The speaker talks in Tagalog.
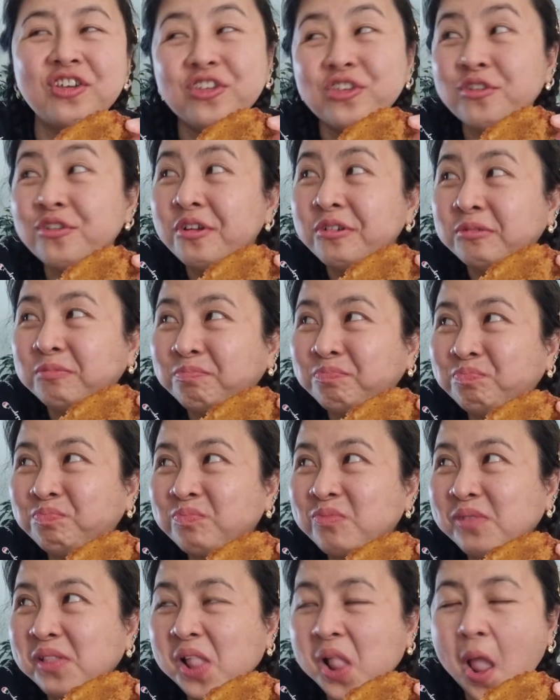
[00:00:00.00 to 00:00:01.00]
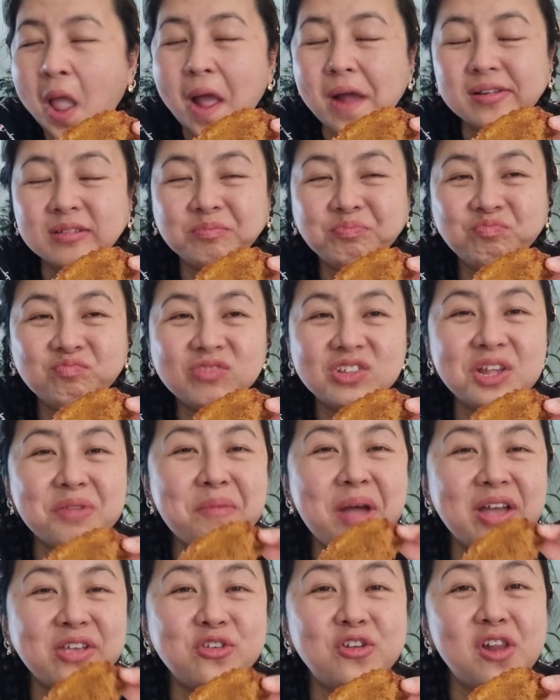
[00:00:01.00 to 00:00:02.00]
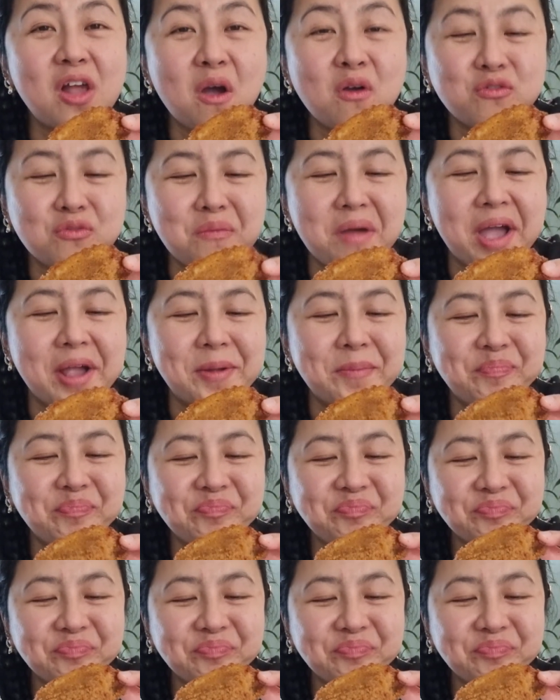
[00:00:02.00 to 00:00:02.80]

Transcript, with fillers: inyo. Samahan nyo lang kumain.